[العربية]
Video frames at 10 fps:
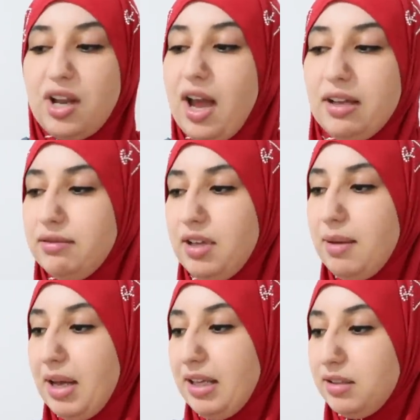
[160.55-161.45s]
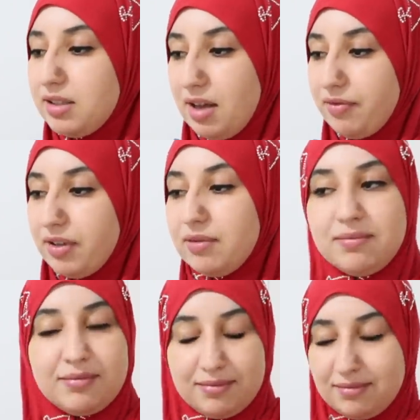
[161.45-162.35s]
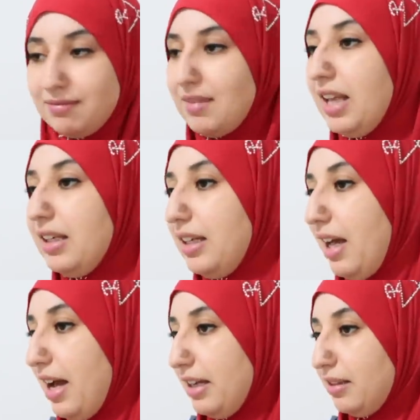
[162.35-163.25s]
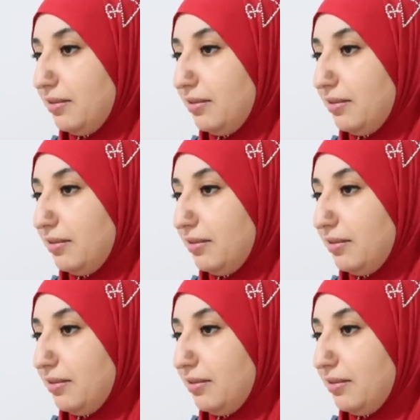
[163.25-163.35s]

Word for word: العايل ديها من عندي صافي عندك العاي